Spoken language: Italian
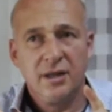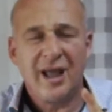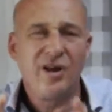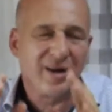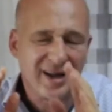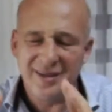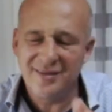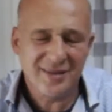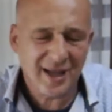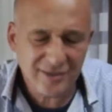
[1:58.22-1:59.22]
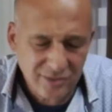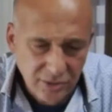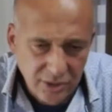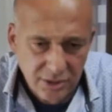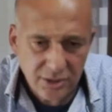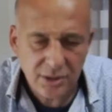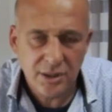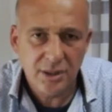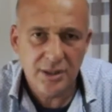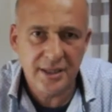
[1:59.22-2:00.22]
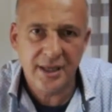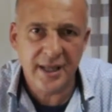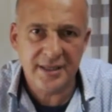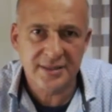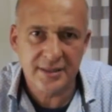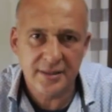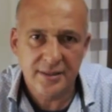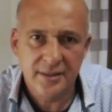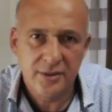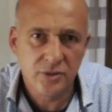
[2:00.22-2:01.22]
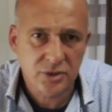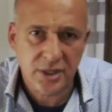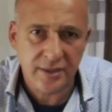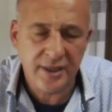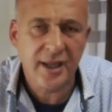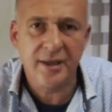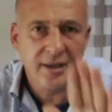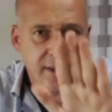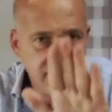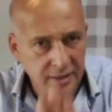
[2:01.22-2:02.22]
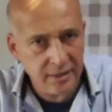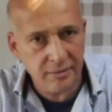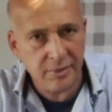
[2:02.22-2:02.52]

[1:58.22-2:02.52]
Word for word: Allora, intanto gli inglesi non scrivono né in